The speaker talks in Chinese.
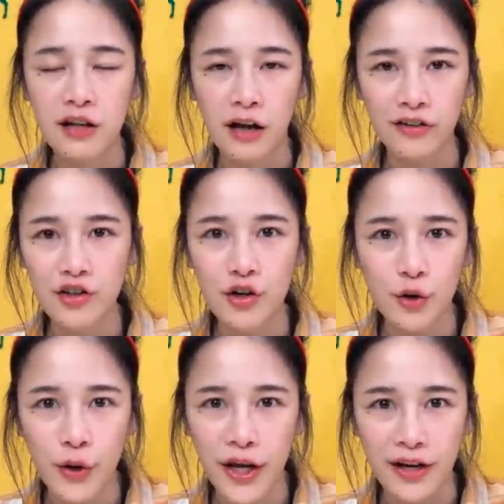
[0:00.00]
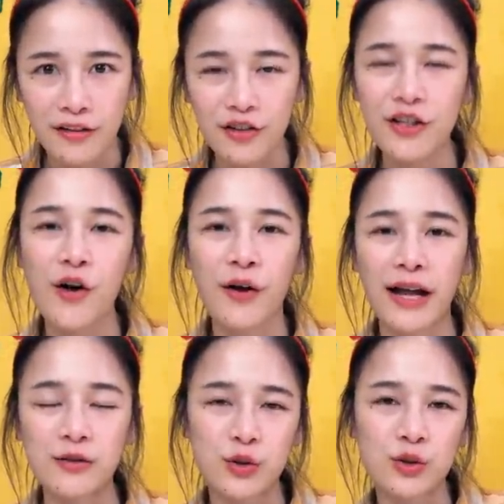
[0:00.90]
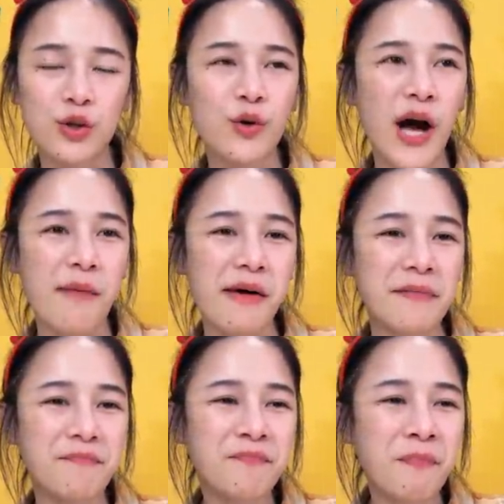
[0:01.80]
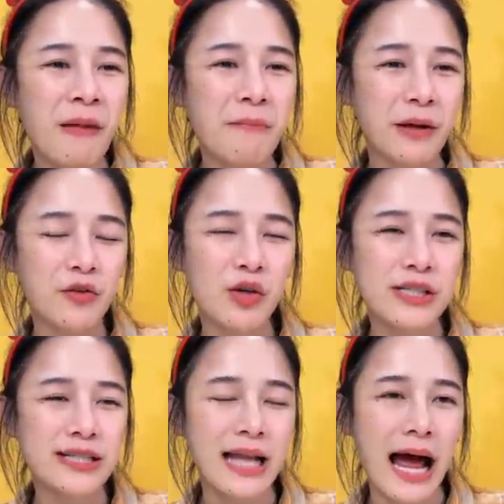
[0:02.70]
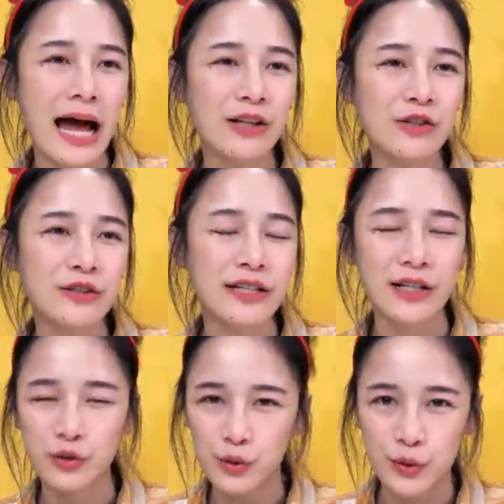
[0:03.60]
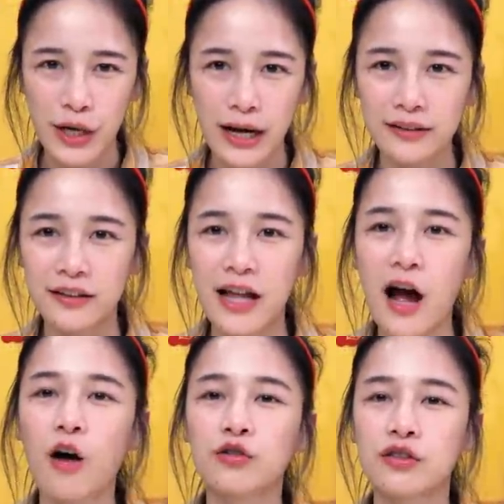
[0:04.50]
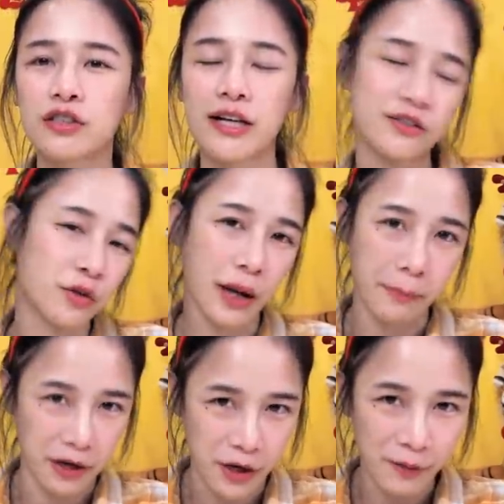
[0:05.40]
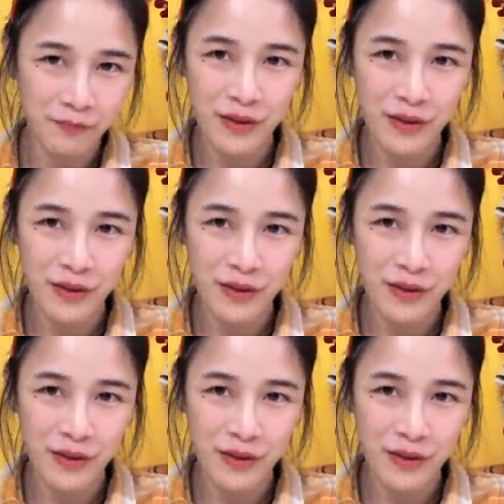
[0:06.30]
哪里口嘞的那种感觉。所以我还蛮蛮推荐大家，就是可以做做看的，然后就是可以送给朋友，